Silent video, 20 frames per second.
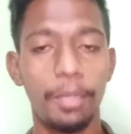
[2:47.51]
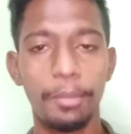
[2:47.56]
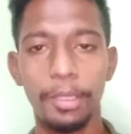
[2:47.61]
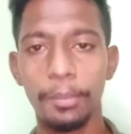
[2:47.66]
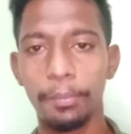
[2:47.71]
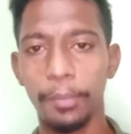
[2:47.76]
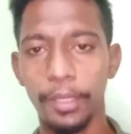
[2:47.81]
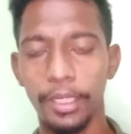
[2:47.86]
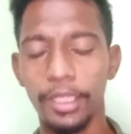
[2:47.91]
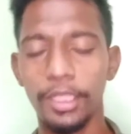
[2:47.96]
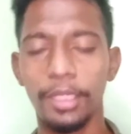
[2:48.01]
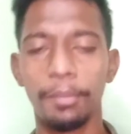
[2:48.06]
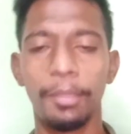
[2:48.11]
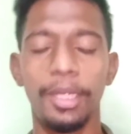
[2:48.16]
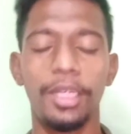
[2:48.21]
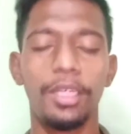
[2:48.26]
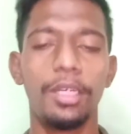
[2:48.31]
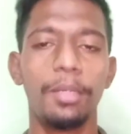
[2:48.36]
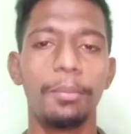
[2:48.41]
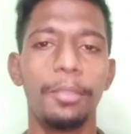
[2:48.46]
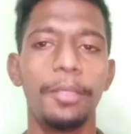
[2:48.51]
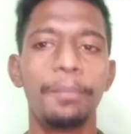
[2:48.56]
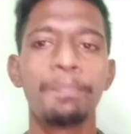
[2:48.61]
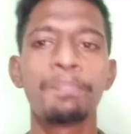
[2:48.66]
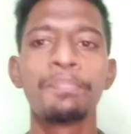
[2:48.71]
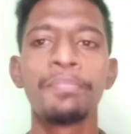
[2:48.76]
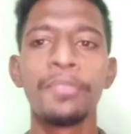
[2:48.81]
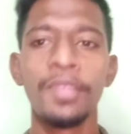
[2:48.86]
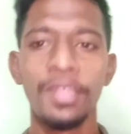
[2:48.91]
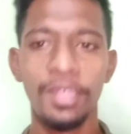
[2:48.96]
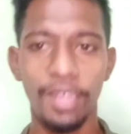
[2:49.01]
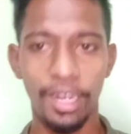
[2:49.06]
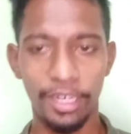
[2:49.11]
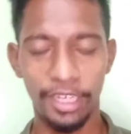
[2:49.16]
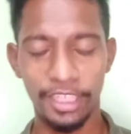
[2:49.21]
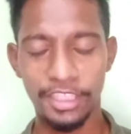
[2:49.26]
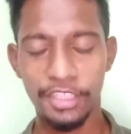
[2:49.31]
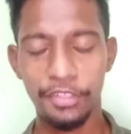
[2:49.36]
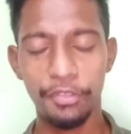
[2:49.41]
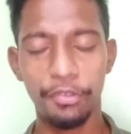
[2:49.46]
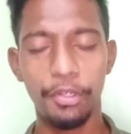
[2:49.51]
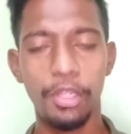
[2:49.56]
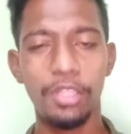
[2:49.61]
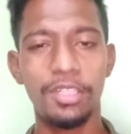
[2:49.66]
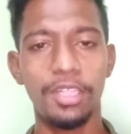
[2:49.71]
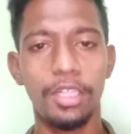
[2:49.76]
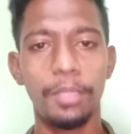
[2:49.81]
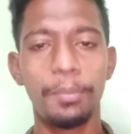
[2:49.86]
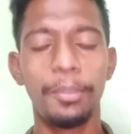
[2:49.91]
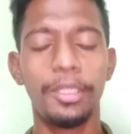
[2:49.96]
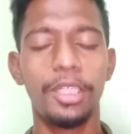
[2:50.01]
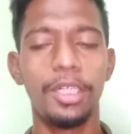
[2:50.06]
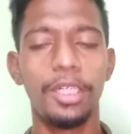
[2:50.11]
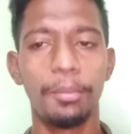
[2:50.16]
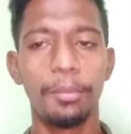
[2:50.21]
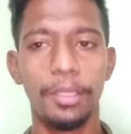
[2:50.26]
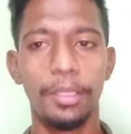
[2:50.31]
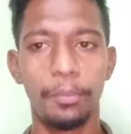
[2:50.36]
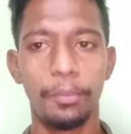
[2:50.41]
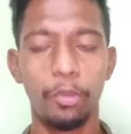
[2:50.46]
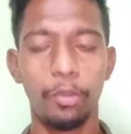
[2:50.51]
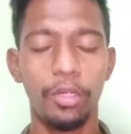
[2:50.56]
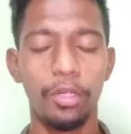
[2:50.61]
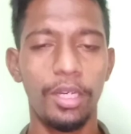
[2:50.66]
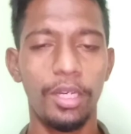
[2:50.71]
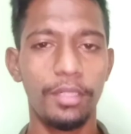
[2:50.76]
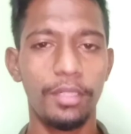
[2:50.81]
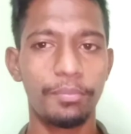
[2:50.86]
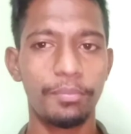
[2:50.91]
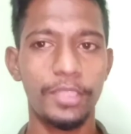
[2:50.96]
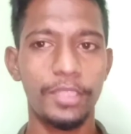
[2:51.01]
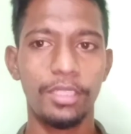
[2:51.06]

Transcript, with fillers: கமெண்ட் பண்ணுங்கள் மறக்காமல் நெக்ஸ்ட் வீடியோஸ் எதை பற்றி நம்ம போடலாம்